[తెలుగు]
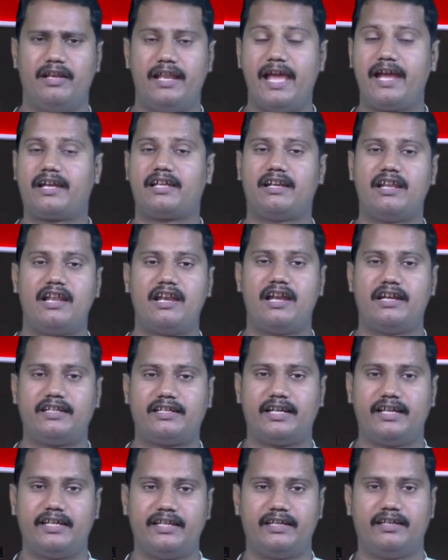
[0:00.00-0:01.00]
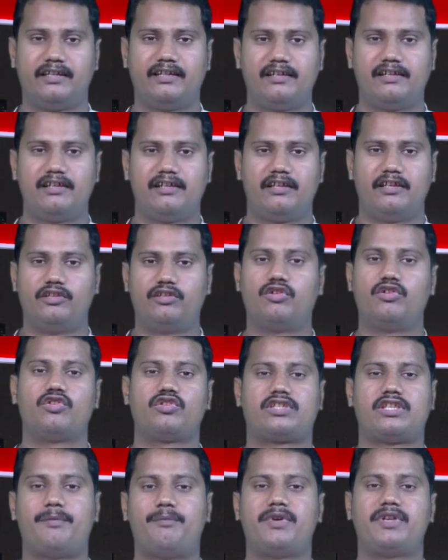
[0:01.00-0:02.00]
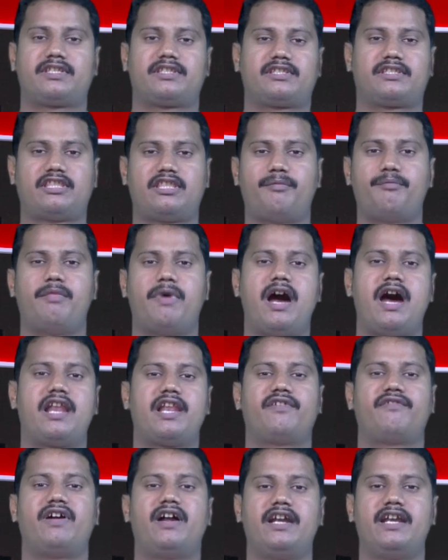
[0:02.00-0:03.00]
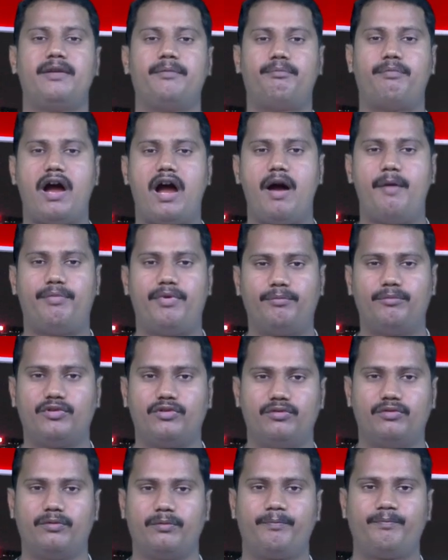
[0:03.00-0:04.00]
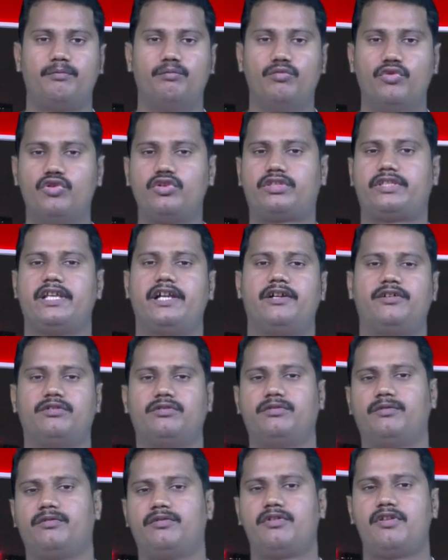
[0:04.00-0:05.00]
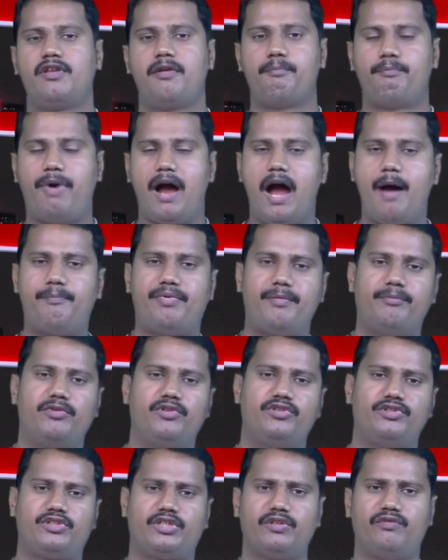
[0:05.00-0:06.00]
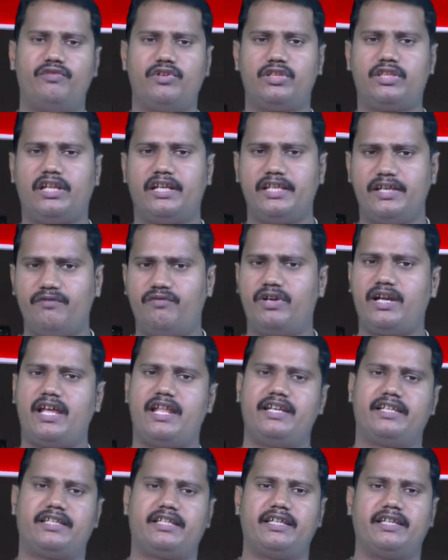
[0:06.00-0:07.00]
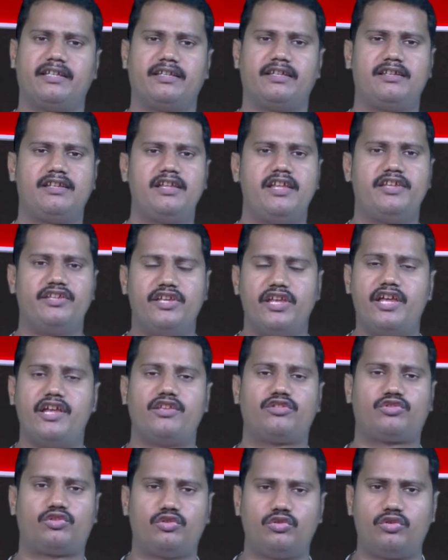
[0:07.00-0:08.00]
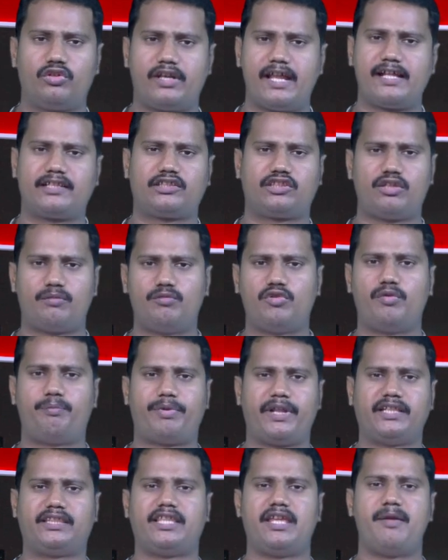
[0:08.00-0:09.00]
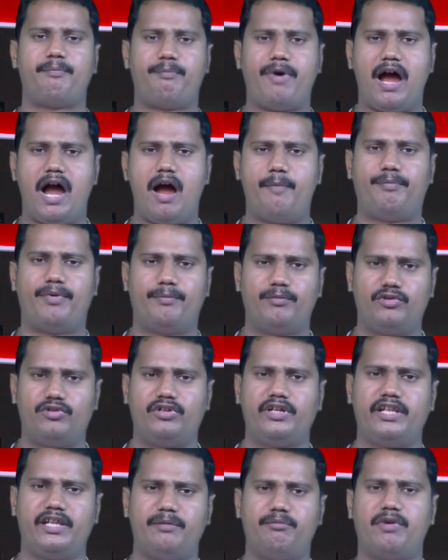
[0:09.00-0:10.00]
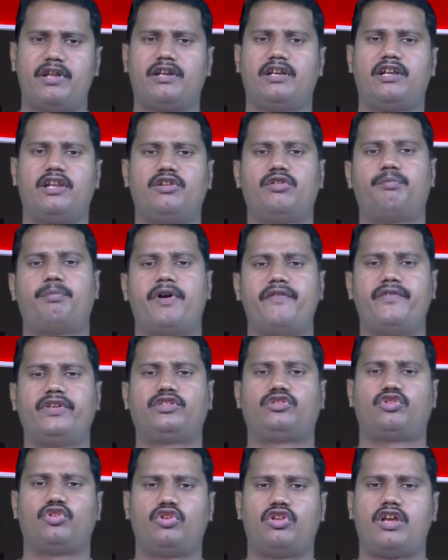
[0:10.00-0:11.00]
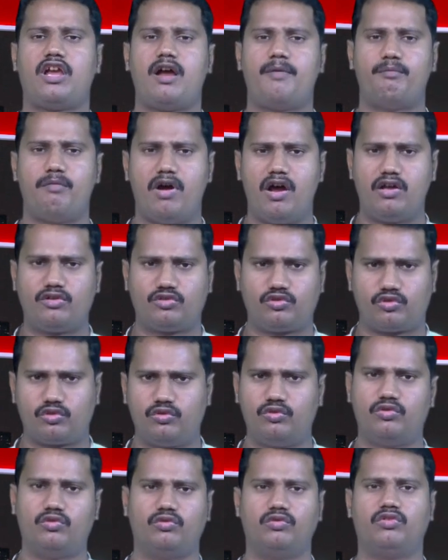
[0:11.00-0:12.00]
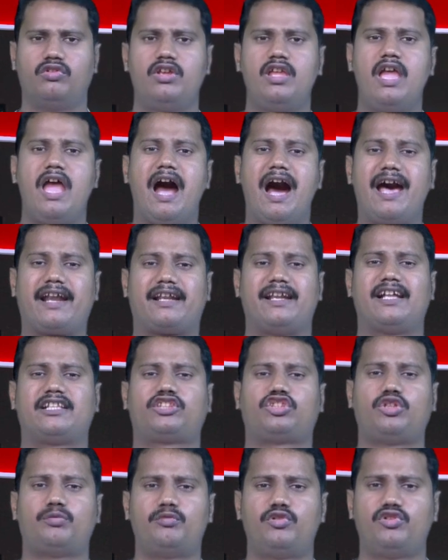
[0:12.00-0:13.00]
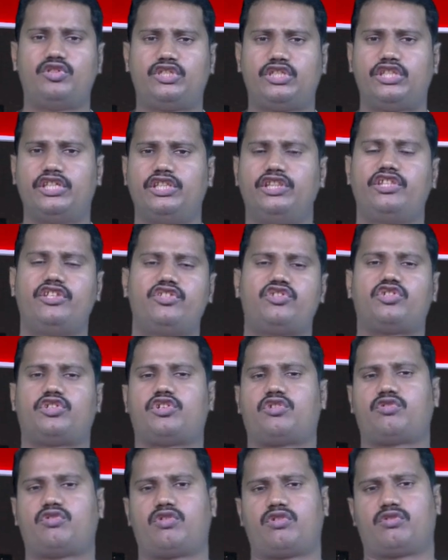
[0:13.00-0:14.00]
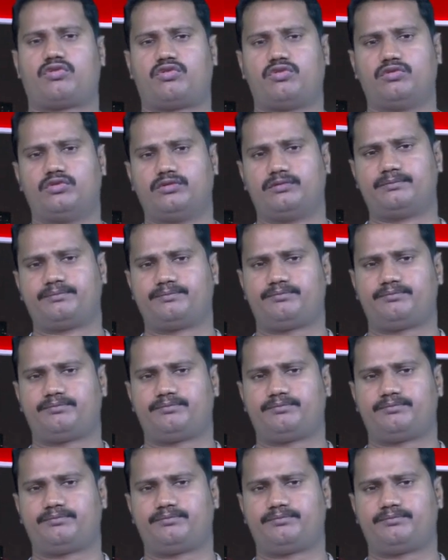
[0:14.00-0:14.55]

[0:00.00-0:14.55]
లేఖనాలు అంటాయి ఇదిగో సమస్త మానవాళి పాపమును మోశాడు పాపము నుంచి విడుదల ఇవ్వడానికి ఏసు రక్తము ప్రతి పాపము నుండి మనలను పవిత్రులుగా మార్చును ఆ రక్తమును చిందించుట కొరకు